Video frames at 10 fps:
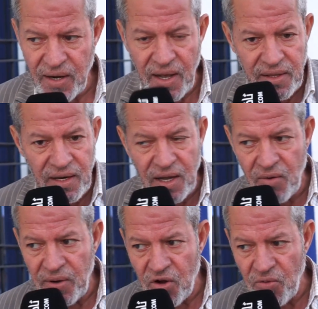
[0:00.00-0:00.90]
قادين
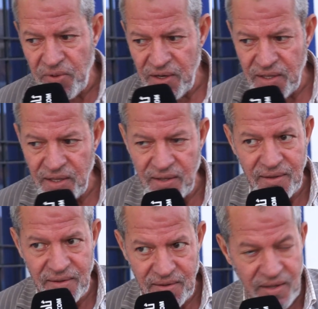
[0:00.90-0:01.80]
اخوانكم دي,
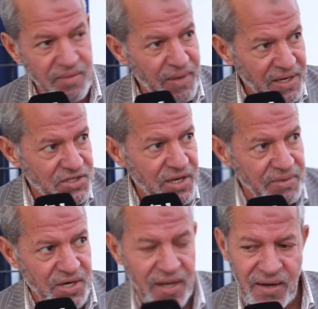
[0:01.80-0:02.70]
دي مانيس ان
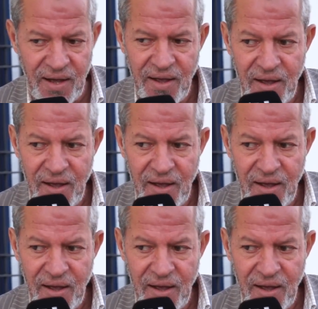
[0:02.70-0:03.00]
شاء الله